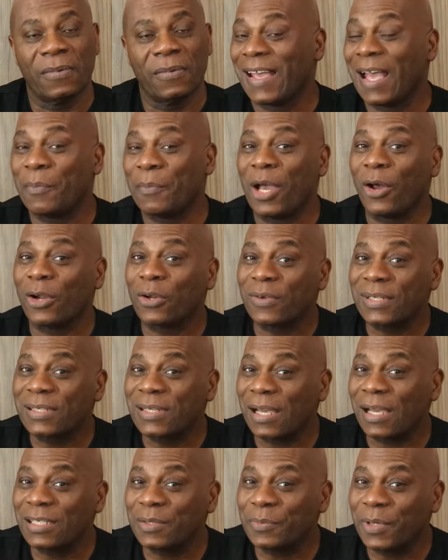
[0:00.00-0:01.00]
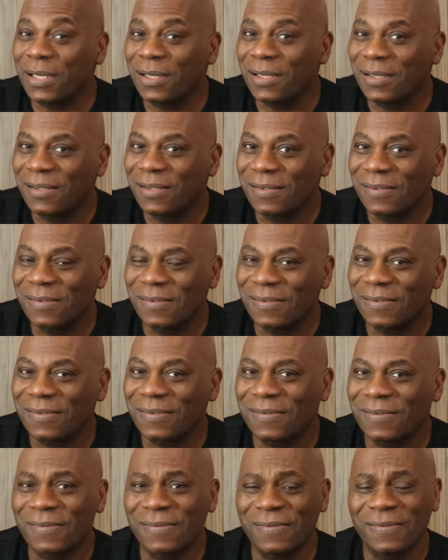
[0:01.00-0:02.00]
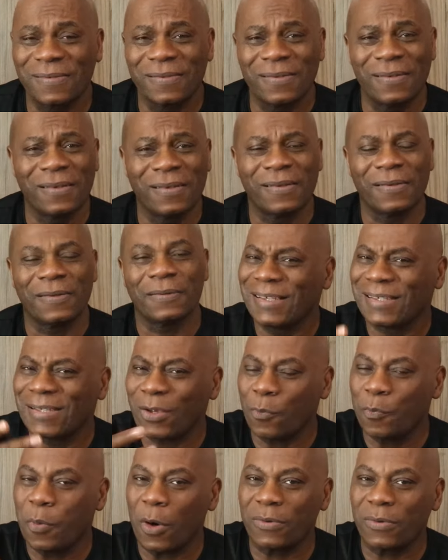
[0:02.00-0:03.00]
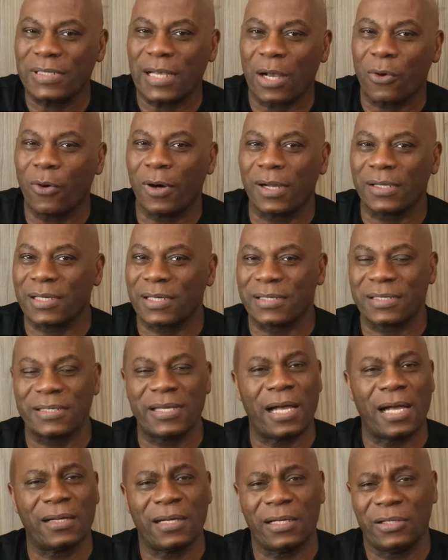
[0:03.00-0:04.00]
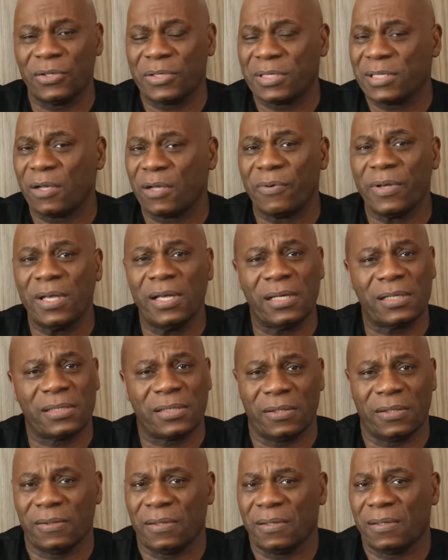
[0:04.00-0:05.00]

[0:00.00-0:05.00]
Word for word: Ré maior com sétima, que são poucos acordes e acredito que você conheça.